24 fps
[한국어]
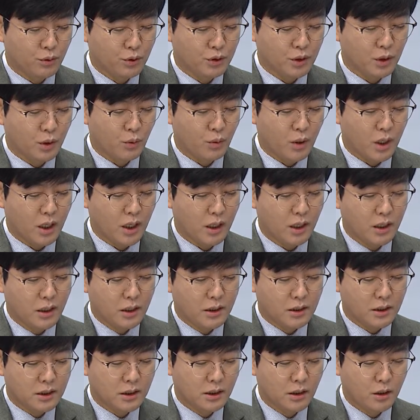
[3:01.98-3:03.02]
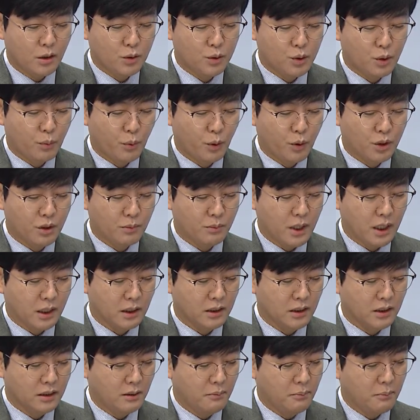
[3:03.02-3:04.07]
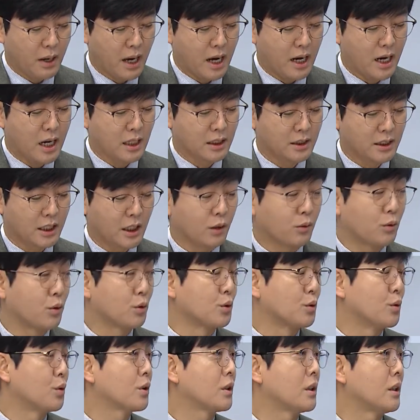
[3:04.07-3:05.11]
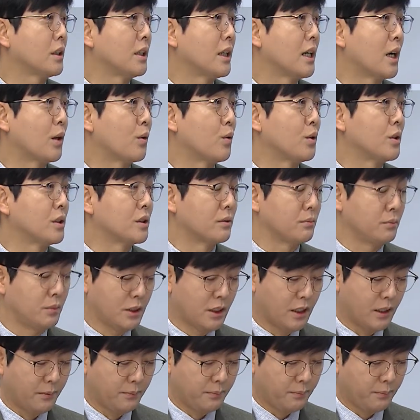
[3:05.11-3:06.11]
육성과 지역 소멸을 막는 방안이 될 것으로 기대하고 음. 있습니다.